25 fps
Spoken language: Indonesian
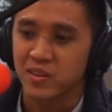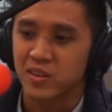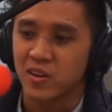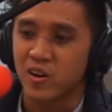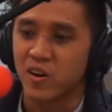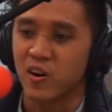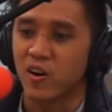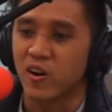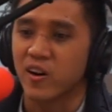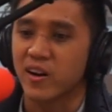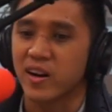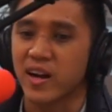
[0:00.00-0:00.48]

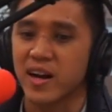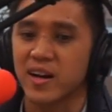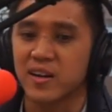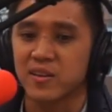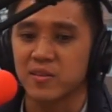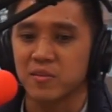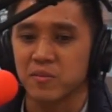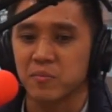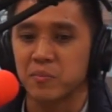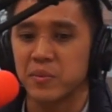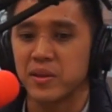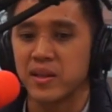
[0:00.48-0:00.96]

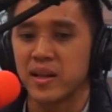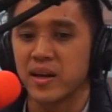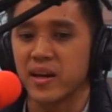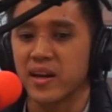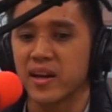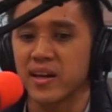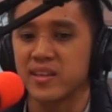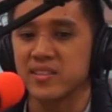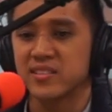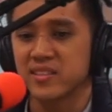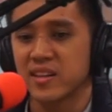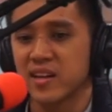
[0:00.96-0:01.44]
orang bilang
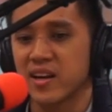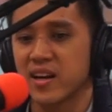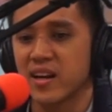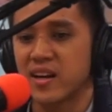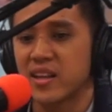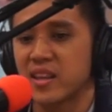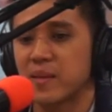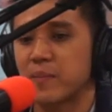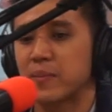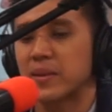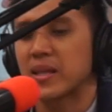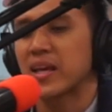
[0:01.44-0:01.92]
eh di sana
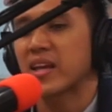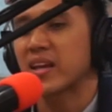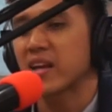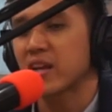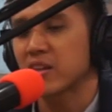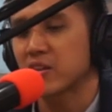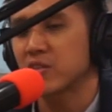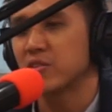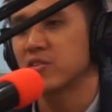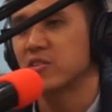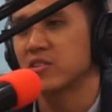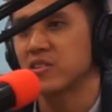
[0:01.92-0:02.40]
ada tempat enak
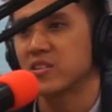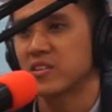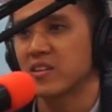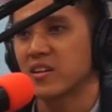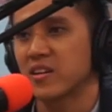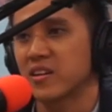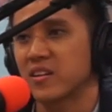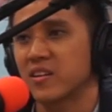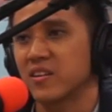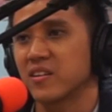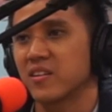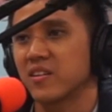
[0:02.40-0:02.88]
tuh yeah,
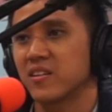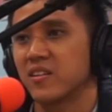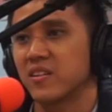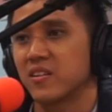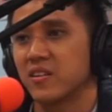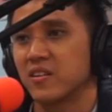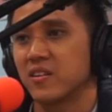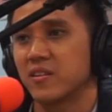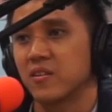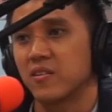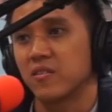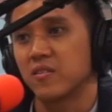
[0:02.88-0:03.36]
word of mouth
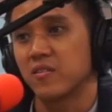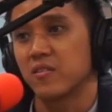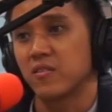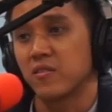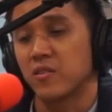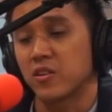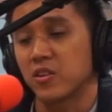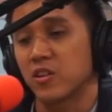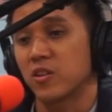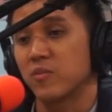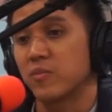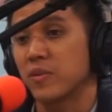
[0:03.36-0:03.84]
gitu ya
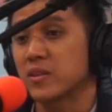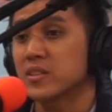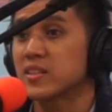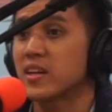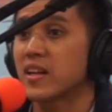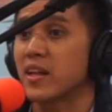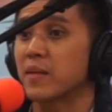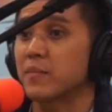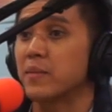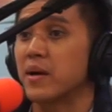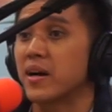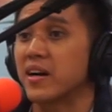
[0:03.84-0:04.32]
word of mouth
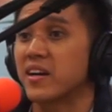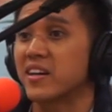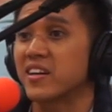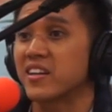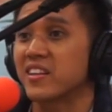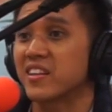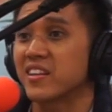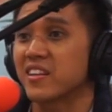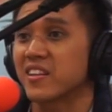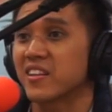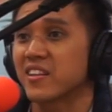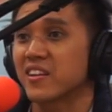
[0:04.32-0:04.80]
jalan banget
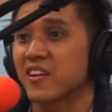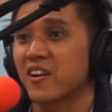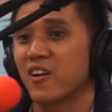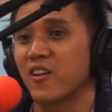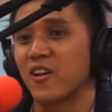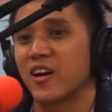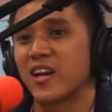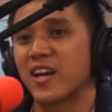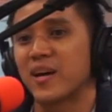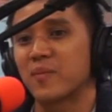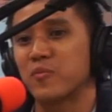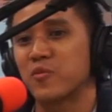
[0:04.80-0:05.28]
yeah.
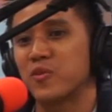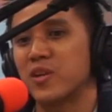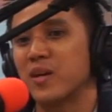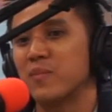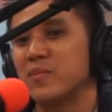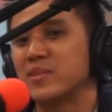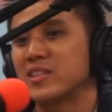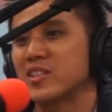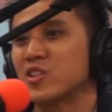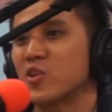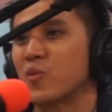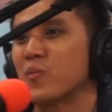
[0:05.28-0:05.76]
kalau anak muda
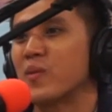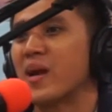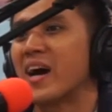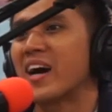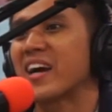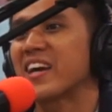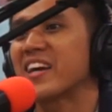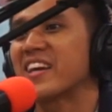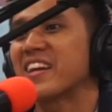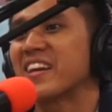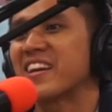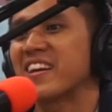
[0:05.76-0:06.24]
biasanya
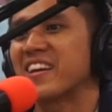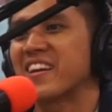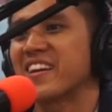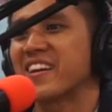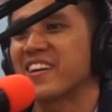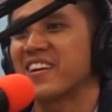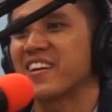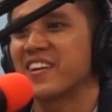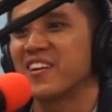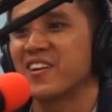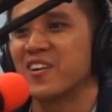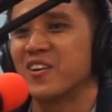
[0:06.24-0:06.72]
nyomblangin iya,
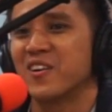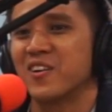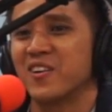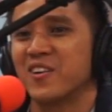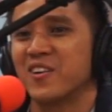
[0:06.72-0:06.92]
oke okay.